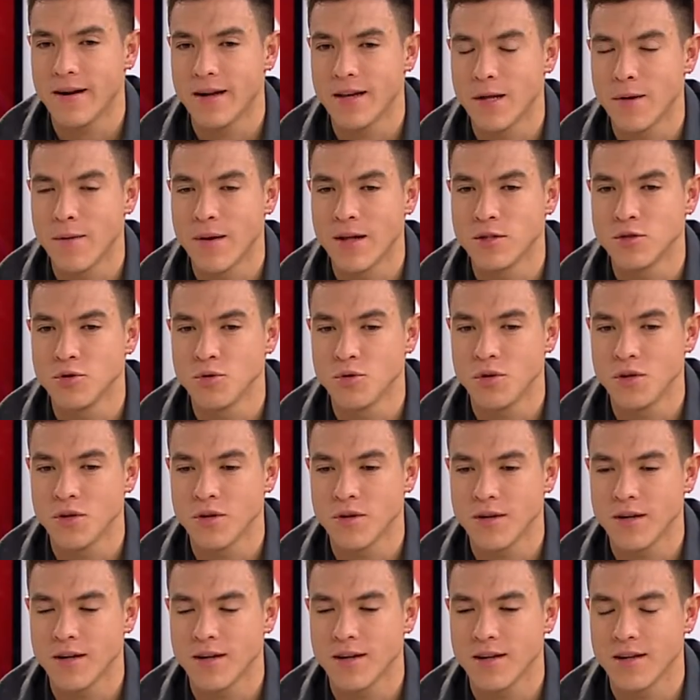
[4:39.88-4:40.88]
a nivel
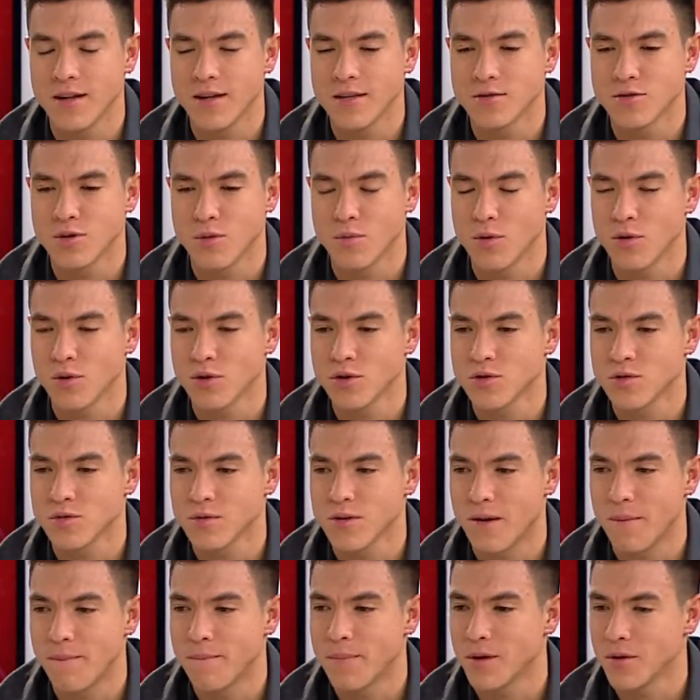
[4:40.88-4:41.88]
junior, eh, somos
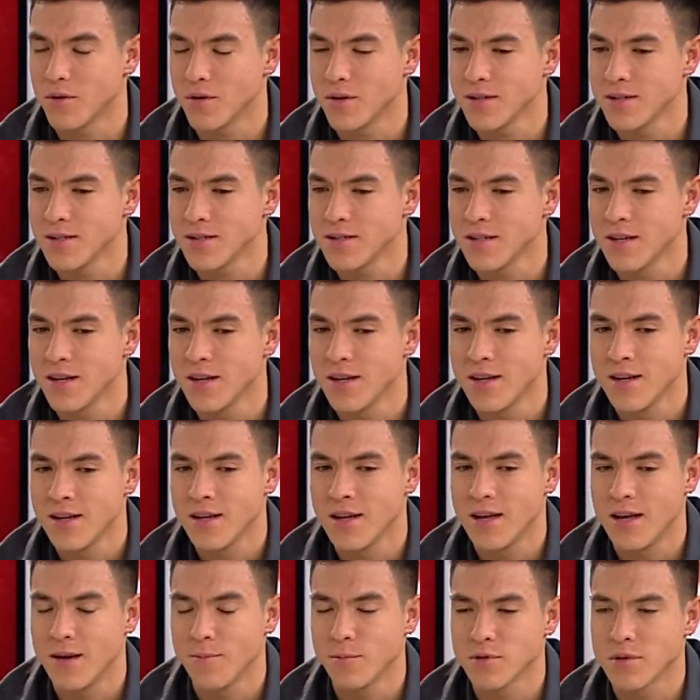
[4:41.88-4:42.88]
los campeones.
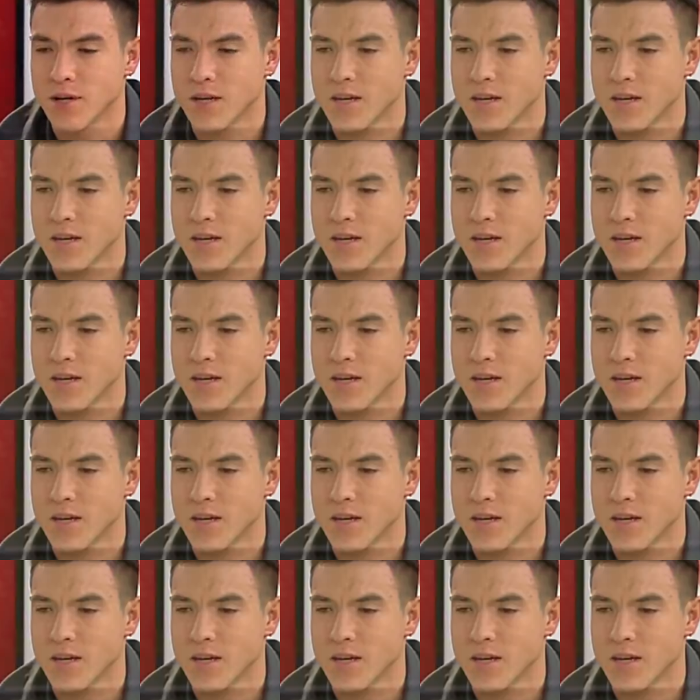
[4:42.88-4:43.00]
Hemos